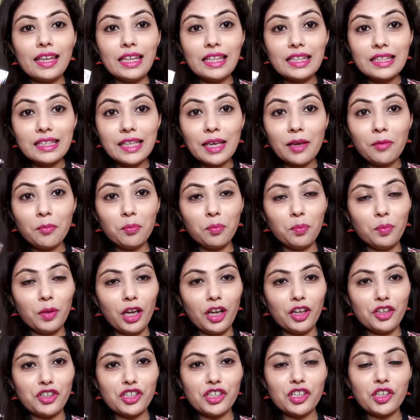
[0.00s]
इसे हम
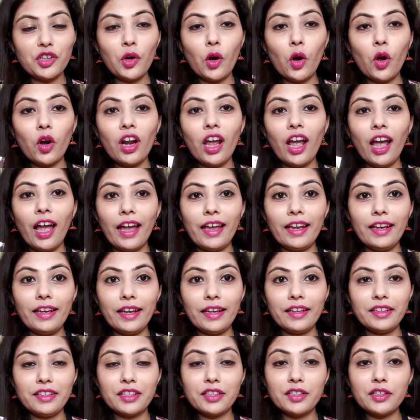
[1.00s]
ब्लशर और
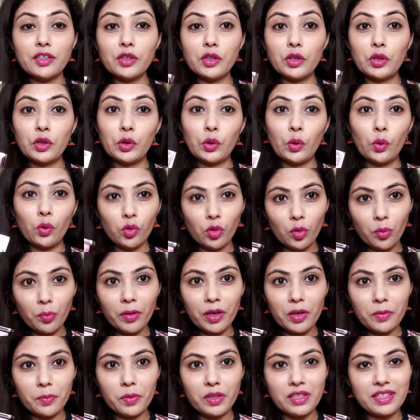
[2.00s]
हाइलाइटर दोनों
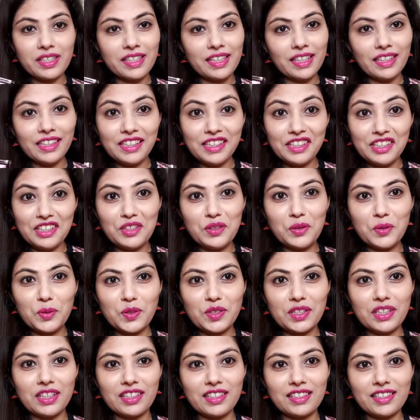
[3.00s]
पर्पस के लिए
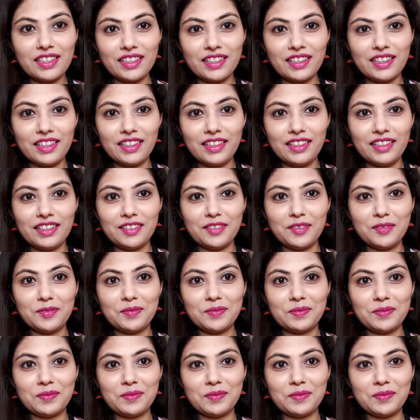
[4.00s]
यूज़ कर सकते हैं